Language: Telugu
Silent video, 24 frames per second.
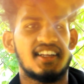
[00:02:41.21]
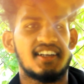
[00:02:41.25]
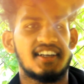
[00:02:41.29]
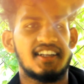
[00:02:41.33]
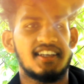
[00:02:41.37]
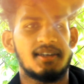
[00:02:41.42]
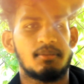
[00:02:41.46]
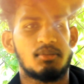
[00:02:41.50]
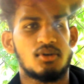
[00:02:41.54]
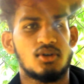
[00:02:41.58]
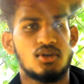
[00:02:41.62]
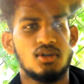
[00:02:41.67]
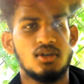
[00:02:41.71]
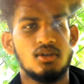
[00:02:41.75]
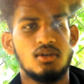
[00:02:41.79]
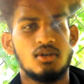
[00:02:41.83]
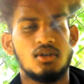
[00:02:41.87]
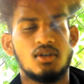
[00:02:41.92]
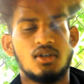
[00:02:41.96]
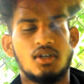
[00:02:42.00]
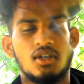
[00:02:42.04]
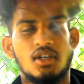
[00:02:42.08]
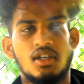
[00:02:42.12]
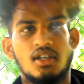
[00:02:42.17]
ఏంటిదంటే ఇప్పుడు
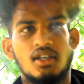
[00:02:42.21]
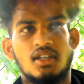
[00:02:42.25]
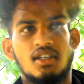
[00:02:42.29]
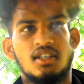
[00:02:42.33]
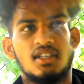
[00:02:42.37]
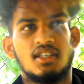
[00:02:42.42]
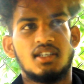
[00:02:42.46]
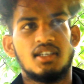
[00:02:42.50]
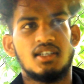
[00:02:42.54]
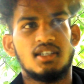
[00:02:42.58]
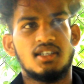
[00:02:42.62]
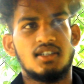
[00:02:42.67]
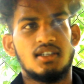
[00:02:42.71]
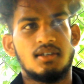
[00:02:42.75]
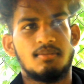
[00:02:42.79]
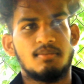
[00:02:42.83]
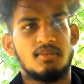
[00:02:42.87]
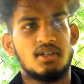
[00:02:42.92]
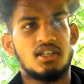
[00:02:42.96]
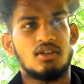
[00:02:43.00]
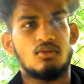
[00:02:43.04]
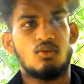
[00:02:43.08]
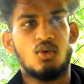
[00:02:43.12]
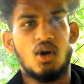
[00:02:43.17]
ఈ
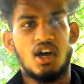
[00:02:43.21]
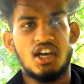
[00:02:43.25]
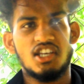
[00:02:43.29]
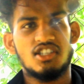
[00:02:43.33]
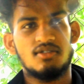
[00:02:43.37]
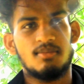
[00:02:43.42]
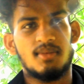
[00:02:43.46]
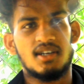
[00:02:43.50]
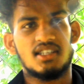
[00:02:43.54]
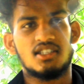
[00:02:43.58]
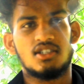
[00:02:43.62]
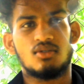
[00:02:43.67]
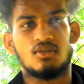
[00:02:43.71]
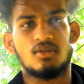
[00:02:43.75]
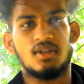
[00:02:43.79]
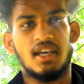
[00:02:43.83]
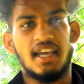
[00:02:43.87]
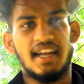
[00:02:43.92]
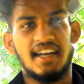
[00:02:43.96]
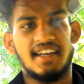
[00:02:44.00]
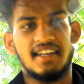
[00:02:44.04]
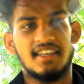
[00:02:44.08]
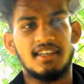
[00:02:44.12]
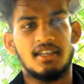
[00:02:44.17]
మీ వాయిస్ మంచిగా
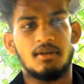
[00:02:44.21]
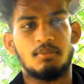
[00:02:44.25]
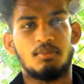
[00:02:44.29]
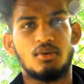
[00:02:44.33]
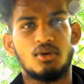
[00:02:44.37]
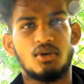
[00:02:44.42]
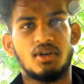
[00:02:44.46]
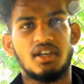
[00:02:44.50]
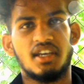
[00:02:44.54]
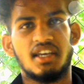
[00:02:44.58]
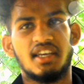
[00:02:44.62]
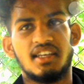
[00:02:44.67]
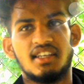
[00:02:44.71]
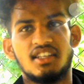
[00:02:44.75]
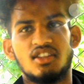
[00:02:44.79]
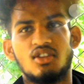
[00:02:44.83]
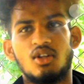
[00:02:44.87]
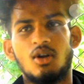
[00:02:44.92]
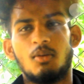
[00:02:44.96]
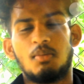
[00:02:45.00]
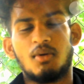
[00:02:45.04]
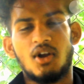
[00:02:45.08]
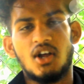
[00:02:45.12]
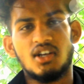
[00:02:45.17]
ఉంది అండ్ ఇప్పుడు
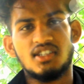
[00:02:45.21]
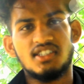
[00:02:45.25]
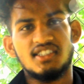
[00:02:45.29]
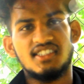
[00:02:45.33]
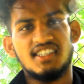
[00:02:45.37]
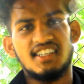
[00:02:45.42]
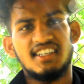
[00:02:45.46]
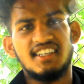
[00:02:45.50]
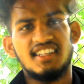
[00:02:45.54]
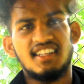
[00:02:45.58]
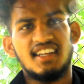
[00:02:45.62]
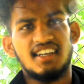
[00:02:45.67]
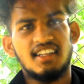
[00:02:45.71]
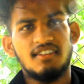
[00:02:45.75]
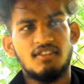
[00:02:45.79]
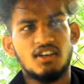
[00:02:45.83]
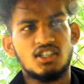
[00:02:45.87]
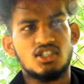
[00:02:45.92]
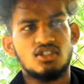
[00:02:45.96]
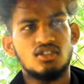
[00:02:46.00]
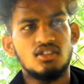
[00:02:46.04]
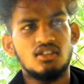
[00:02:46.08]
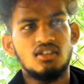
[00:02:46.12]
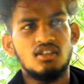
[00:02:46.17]
ఇందులో ప్రాసెస్ ఏంటిదంటే
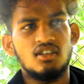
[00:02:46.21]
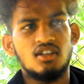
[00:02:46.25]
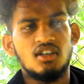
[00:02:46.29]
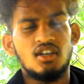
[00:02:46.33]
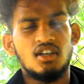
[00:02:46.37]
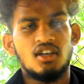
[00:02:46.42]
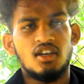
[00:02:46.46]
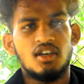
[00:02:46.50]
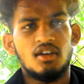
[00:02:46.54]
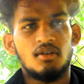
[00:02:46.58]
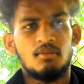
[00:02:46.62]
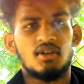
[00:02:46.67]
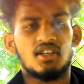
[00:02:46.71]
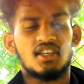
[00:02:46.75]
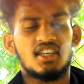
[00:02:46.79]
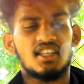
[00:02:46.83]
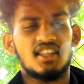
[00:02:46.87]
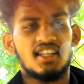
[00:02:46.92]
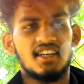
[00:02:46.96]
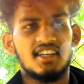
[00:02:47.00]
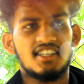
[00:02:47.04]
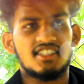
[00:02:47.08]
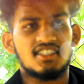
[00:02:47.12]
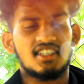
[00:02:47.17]
ఫస్ట్ మీకు
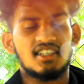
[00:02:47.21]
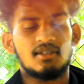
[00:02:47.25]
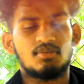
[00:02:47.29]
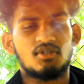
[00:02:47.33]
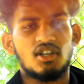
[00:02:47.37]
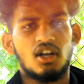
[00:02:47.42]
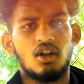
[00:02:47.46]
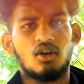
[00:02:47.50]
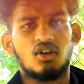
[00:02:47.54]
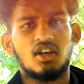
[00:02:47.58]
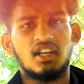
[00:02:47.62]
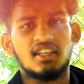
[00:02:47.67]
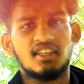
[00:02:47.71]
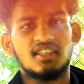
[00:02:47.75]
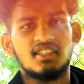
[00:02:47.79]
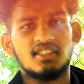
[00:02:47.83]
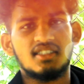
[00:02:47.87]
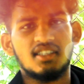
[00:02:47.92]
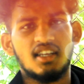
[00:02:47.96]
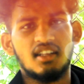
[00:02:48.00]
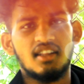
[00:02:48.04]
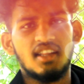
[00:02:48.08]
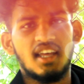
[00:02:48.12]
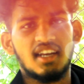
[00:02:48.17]
కింద డిస్క్రిప్షన్లో ఒక లింక్
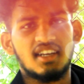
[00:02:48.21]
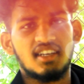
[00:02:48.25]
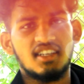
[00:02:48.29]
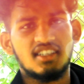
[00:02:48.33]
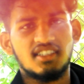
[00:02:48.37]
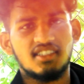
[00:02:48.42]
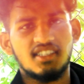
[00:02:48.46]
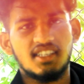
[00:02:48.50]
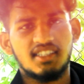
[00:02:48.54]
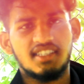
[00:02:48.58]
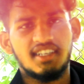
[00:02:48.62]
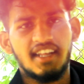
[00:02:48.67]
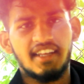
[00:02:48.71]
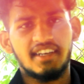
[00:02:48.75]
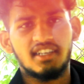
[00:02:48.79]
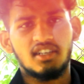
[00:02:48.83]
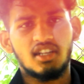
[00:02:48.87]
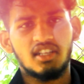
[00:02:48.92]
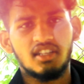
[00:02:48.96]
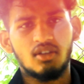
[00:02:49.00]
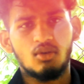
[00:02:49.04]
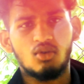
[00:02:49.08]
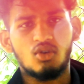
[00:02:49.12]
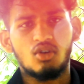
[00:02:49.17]
ఇస్తాను దాన్ని క్లిక్ చేస్తే
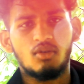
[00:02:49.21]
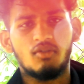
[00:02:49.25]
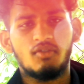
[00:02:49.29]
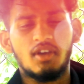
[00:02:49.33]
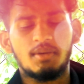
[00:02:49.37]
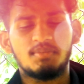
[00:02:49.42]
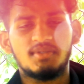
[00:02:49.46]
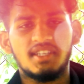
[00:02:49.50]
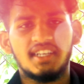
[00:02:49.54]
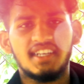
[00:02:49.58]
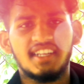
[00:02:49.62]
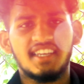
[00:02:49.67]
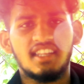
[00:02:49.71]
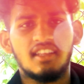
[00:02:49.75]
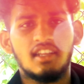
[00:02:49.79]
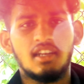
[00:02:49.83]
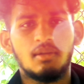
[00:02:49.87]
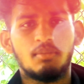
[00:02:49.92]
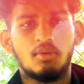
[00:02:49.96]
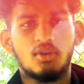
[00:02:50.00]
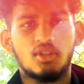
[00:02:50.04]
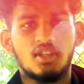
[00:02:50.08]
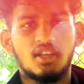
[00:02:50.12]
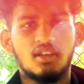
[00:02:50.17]
డైరెక్ట్ ఒక వెబ్సైట్కి అయితే
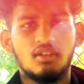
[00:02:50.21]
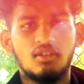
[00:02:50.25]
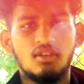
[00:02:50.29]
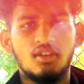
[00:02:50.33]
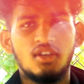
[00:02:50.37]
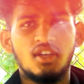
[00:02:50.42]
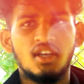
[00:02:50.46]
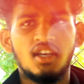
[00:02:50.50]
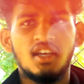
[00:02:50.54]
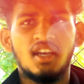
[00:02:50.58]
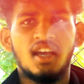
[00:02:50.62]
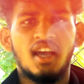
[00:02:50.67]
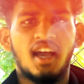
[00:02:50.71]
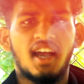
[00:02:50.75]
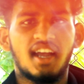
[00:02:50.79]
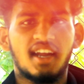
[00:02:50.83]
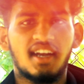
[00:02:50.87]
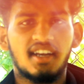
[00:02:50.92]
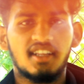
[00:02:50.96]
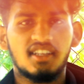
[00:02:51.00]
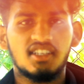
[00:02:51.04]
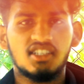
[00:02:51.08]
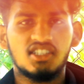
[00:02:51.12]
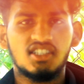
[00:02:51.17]
వెళ్ళిపోతారు
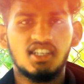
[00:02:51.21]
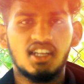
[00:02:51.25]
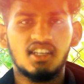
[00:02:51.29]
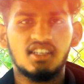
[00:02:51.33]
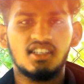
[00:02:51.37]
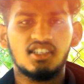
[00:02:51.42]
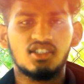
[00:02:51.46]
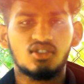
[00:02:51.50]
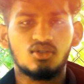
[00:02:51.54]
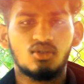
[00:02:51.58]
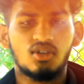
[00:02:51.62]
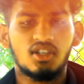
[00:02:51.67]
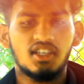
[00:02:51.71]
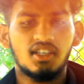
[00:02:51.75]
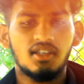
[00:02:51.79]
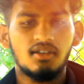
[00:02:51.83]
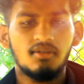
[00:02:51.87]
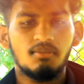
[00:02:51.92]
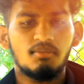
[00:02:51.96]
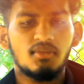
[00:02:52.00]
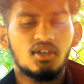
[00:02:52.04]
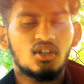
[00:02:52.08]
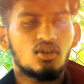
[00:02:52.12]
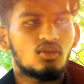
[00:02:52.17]
అక్కడ రిజిస్టర్ చేసుకొని
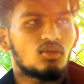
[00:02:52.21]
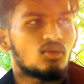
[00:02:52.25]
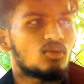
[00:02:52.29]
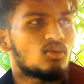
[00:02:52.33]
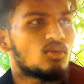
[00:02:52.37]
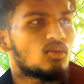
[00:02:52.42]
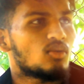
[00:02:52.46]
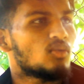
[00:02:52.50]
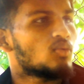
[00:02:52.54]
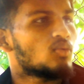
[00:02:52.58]
మీరు